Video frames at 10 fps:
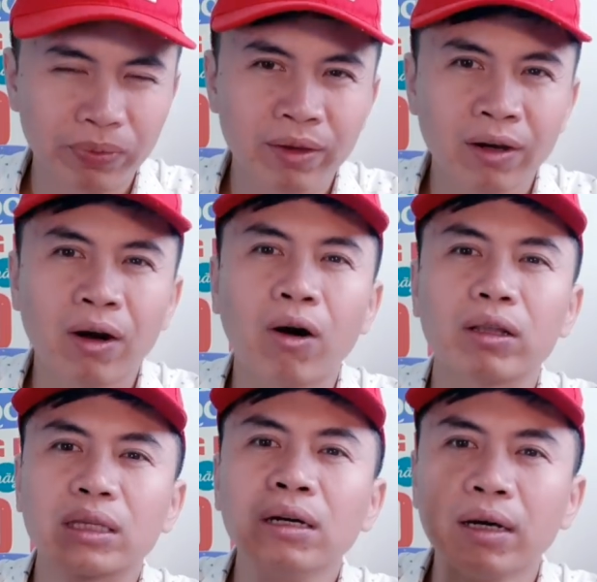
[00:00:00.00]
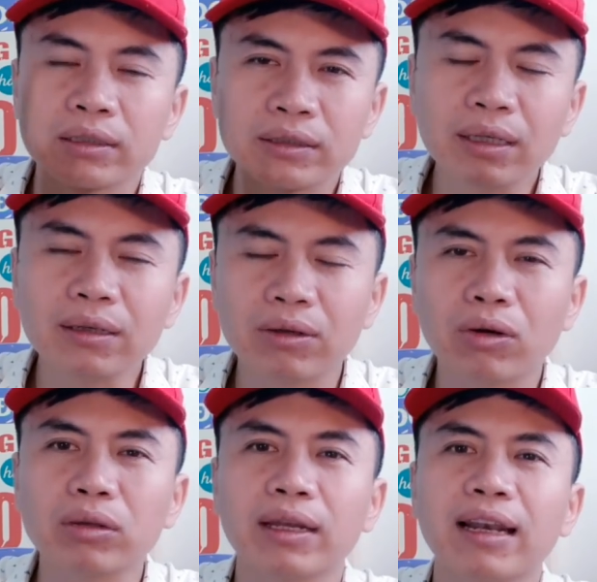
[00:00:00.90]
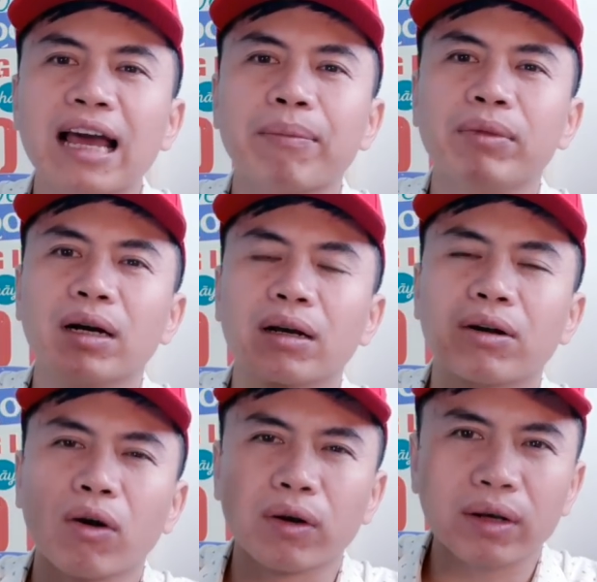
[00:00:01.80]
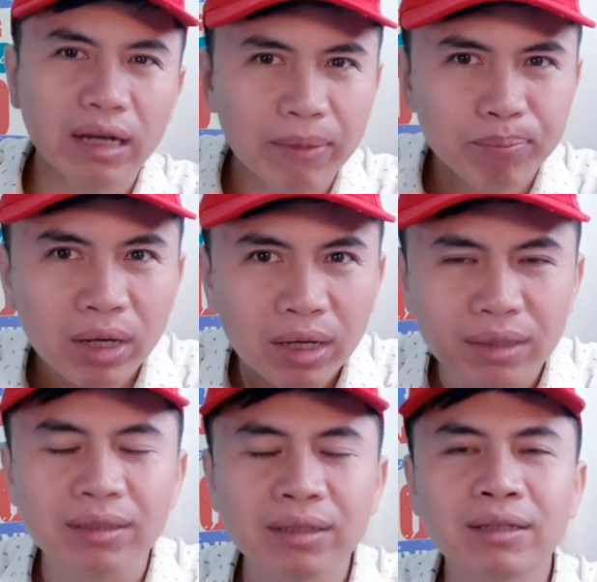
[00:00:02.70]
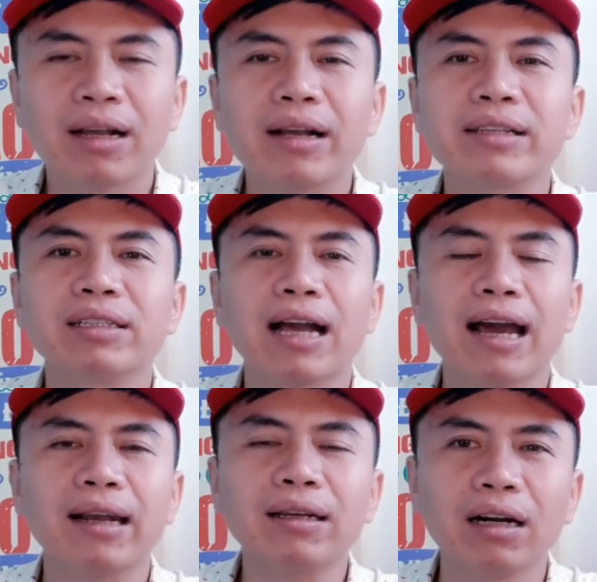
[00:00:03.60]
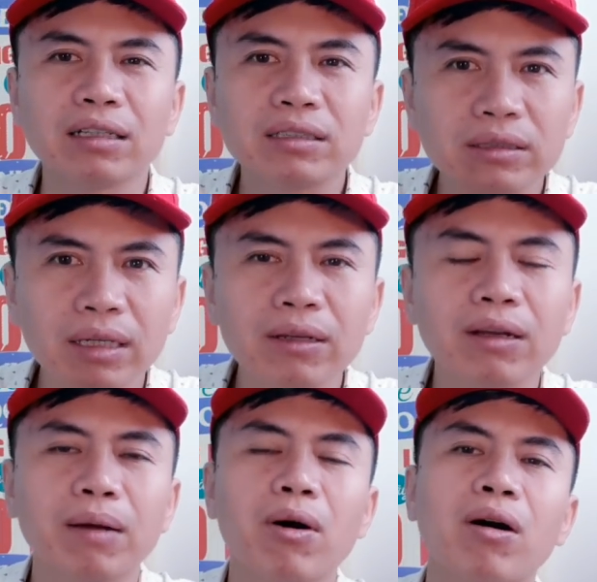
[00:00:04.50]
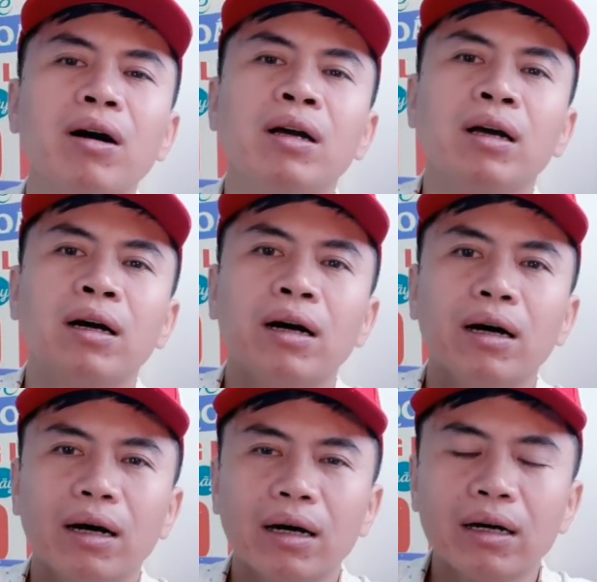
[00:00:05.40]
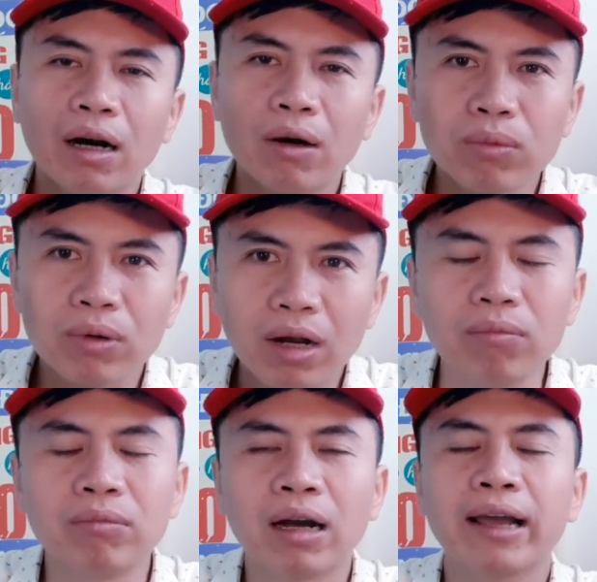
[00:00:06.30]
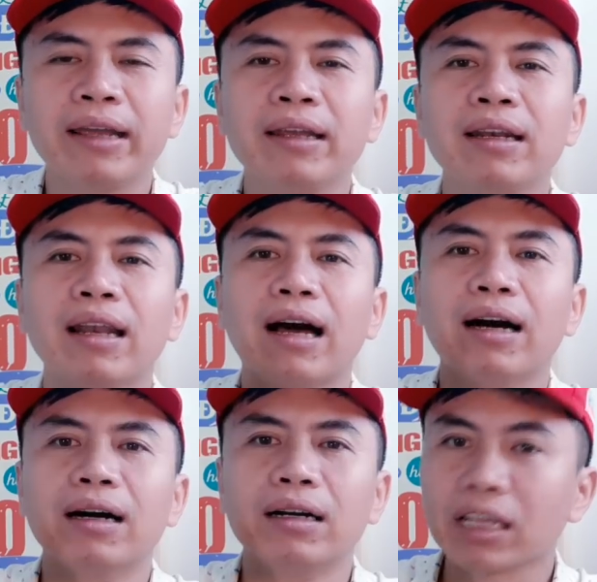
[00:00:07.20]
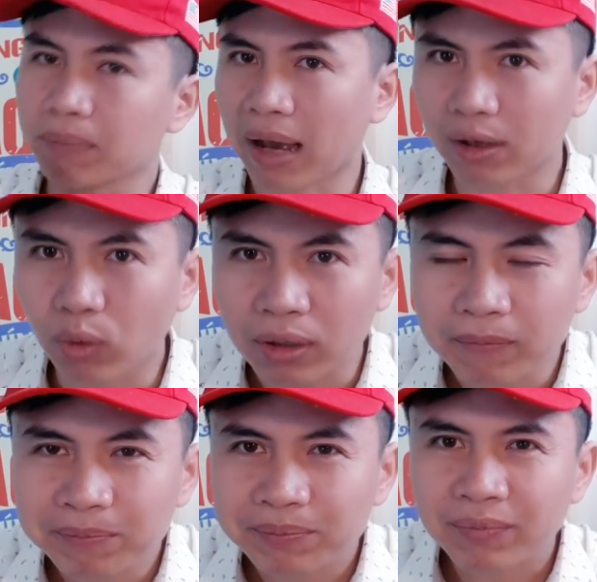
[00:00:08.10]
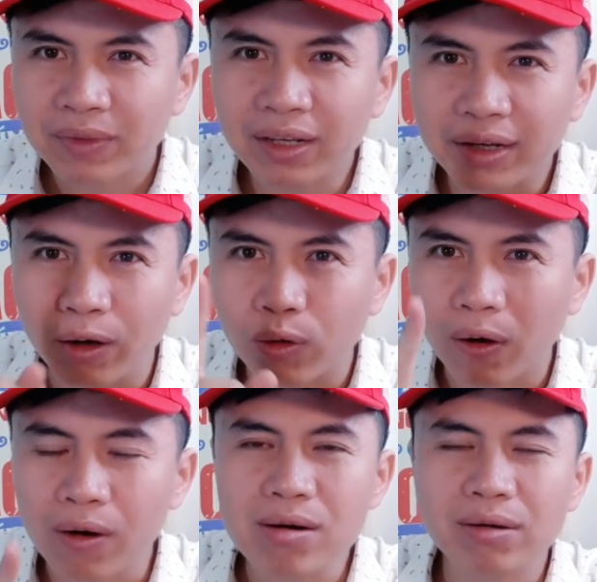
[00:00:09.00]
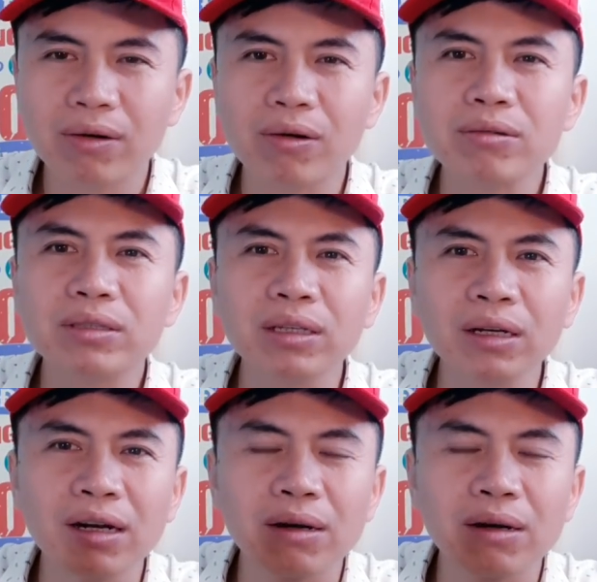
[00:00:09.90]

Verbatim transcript: họ thừa sức có thể làm được còn đẹp hơn các cái dự án ở Singapore ở Hồng Kông hay là ở Nhật Bản luôn nhưng điều đó nó chưa